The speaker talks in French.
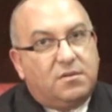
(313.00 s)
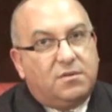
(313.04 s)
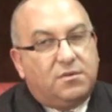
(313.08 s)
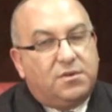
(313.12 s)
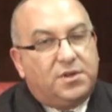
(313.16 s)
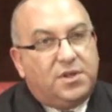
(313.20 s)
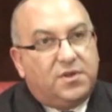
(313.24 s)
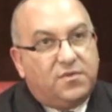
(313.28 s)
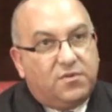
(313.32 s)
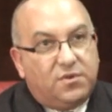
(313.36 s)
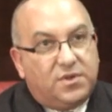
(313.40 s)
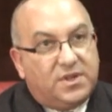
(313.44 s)

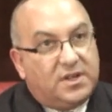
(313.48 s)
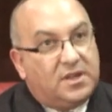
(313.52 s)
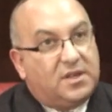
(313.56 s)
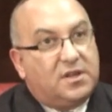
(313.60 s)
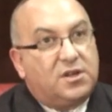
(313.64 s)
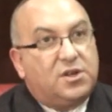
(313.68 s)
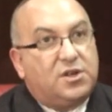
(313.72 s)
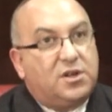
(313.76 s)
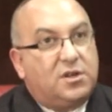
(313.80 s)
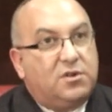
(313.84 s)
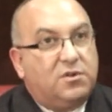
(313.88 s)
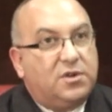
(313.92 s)
le niveau de
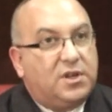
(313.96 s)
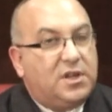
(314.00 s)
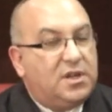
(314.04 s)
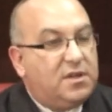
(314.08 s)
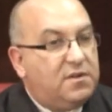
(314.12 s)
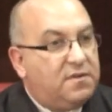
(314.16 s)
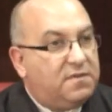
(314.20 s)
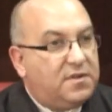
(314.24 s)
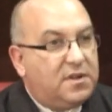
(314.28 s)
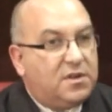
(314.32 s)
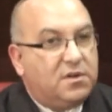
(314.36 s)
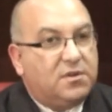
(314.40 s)
cette
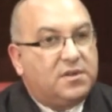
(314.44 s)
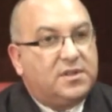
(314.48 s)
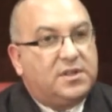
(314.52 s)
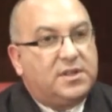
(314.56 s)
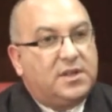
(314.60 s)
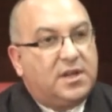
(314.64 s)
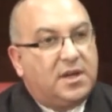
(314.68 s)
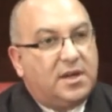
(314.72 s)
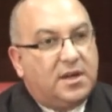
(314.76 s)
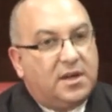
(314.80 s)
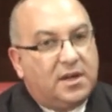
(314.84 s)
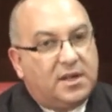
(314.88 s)
ingénierie,
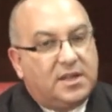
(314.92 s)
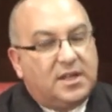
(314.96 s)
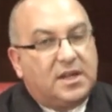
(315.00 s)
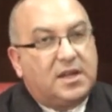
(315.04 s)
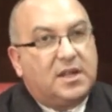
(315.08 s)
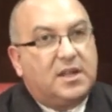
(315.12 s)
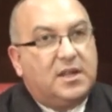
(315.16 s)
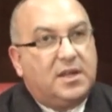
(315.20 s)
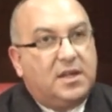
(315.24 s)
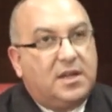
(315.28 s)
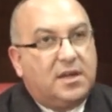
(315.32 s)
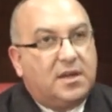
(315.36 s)
financière,
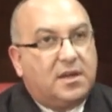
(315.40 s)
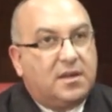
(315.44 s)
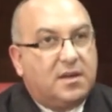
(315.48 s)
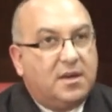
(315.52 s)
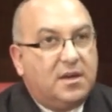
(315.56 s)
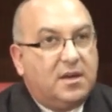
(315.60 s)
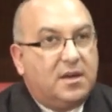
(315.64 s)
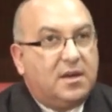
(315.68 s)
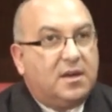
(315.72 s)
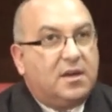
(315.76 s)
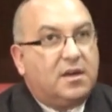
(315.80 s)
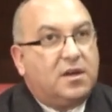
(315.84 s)
technique,
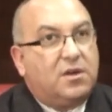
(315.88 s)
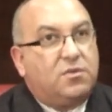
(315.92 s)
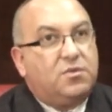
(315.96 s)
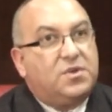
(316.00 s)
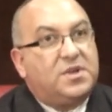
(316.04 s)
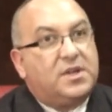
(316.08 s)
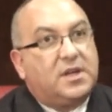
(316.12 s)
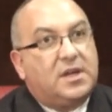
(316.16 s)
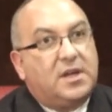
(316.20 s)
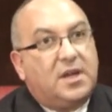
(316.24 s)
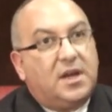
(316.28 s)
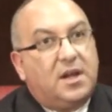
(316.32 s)

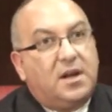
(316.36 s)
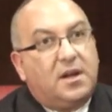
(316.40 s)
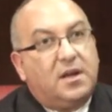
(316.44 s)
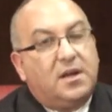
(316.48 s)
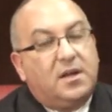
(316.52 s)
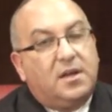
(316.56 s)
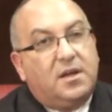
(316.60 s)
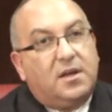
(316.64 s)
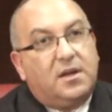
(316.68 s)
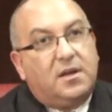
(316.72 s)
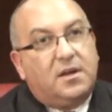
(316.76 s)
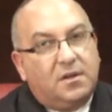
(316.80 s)
industrielle,
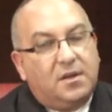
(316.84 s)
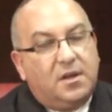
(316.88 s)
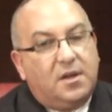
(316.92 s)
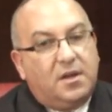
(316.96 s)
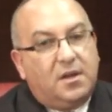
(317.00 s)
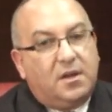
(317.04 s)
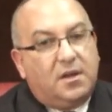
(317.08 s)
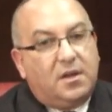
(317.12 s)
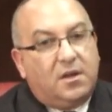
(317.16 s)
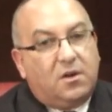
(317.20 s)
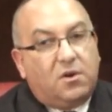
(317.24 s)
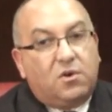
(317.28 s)

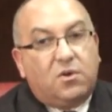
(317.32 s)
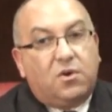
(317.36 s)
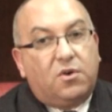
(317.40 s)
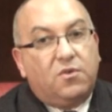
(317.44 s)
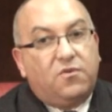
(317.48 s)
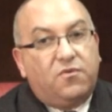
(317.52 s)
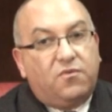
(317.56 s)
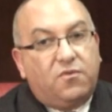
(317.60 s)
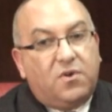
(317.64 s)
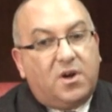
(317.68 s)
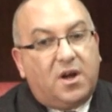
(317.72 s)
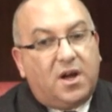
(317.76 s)

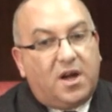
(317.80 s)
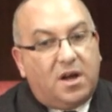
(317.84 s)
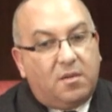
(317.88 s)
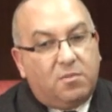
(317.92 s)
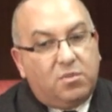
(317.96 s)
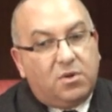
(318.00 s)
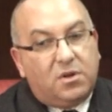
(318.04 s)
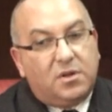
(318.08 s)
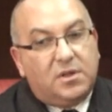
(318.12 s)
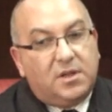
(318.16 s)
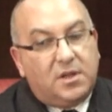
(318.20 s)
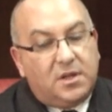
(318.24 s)
encore une fois,
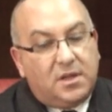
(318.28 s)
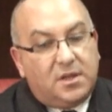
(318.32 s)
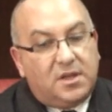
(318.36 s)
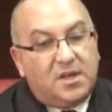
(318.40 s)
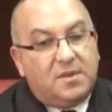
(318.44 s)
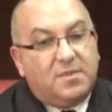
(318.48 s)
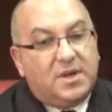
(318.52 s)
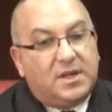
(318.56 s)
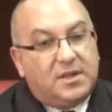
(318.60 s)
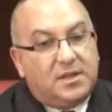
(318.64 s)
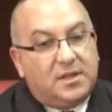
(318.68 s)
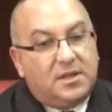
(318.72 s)
aborder les
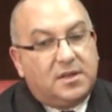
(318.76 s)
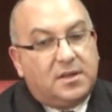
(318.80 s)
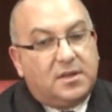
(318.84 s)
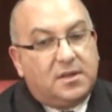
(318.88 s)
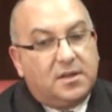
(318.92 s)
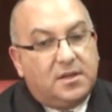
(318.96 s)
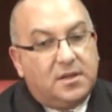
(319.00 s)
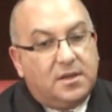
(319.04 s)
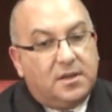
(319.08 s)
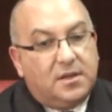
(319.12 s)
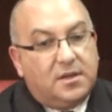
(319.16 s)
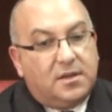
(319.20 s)
thématiques
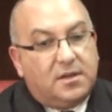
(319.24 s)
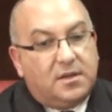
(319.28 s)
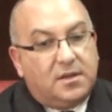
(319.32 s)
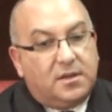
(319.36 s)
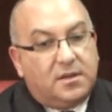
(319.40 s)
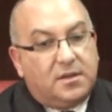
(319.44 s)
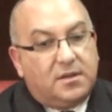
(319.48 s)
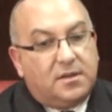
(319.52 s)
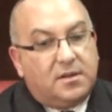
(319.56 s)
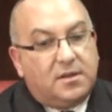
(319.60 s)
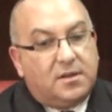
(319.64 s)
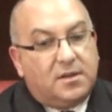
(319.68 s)

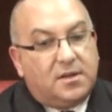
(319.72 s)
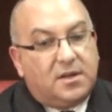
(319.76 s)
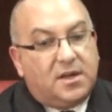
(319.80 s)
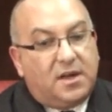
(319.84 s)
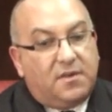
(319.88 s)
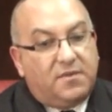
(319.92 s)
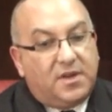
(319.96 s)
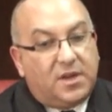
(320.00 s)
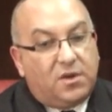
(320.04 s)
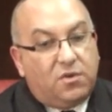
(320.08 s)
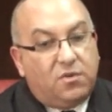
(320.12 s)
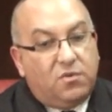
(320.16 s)

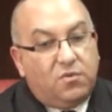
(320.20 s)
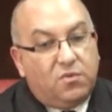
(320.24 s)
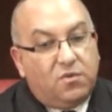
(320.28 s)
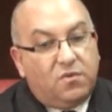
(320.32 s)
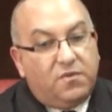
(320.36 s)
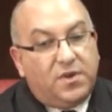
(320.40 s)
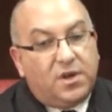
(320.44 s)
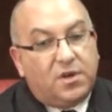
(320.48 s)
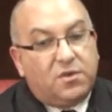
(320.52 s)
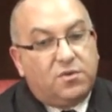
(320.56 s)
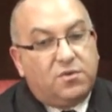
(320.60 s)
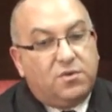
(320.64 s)
euh, avec une
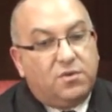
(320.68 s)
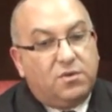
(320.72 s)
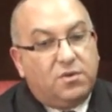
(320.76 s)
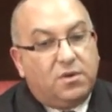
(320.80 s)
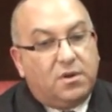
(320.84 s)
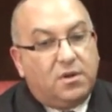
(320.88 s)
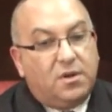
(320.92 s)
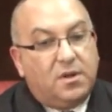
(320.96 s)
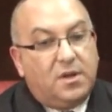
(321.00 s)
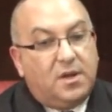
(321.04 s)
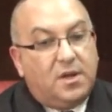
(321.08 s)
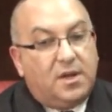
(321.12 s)

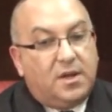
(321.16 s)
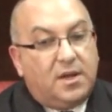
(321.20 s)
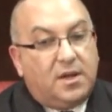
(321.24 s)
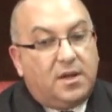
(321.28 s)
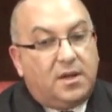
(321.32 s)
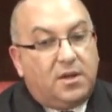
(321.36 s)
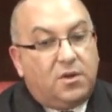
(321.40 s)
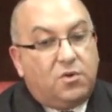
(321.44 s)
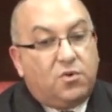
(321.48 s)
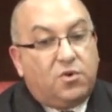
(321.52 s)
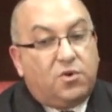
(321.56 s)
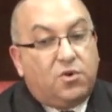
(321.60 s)
ouverture
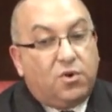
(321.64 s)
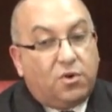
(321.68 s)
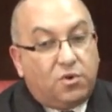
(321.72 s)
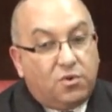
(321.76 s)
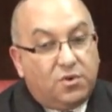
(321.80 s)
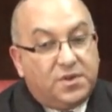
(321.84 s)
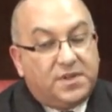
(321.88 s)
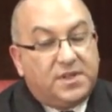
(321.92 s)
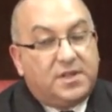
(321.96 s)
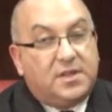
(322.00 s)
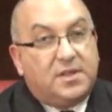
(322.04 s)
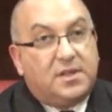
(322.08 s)
et une
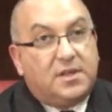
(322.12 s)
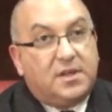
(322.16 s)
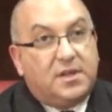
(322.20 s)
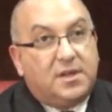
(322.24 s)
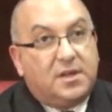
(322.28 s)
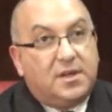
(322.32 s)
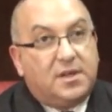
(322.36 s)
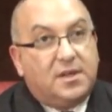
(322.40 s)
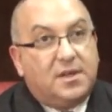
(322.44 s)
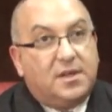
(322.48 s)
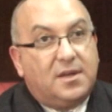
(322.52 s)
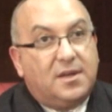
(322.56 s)

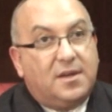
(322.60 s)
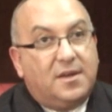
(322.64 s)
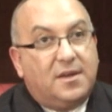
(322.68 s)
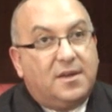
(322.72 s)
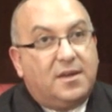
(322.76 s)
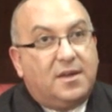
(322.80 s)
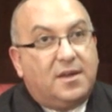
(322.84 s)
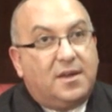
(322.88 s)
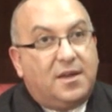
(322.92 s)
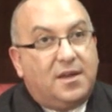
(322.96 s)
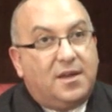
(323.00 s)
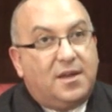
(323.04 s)
curiosité
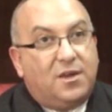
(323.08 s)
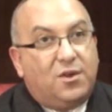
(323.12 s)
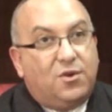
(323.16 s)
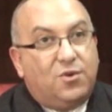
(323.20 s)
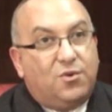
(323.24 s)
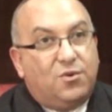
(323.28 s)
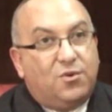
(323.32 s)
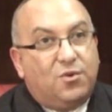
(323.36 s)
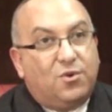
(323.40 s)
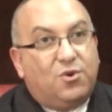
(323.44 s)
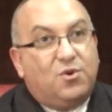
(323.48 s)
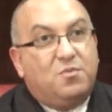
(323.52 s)
et
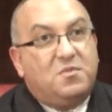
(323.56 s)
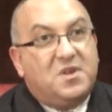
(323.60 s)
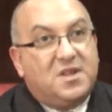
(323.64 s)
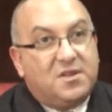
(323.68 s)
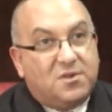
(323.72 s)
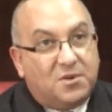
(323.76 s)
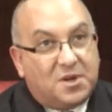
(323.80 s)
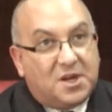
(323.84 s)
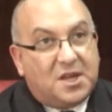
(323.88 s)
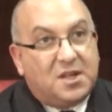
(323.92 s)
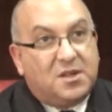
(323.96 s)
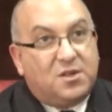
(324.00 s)
une
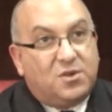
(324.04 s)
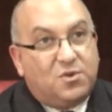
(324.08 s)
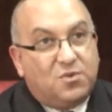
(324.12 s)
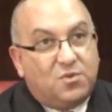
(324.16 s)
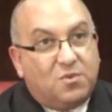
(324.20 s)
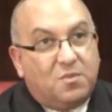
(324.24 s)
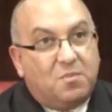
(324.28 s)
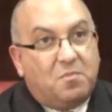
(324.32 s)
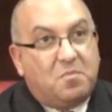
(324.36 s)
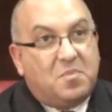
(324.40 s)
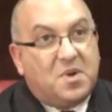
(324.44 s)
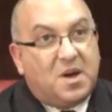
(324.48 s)
remise en
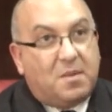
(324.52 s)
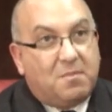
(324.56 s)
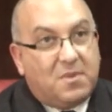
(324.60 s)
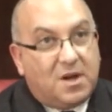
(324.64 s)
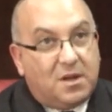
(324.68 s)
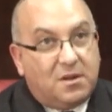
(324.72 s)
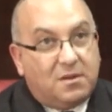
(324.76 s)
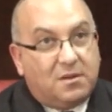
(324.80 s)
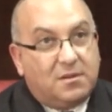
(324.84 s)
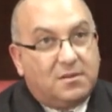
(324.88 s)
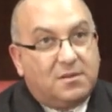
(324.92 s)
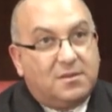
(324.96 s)
question
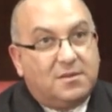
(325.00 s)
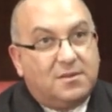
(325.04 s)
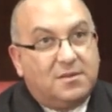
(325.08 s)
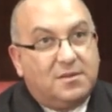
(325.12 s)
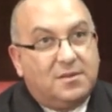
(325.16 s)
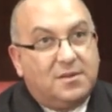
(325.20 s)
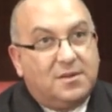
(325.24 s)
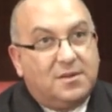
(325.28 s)
permanente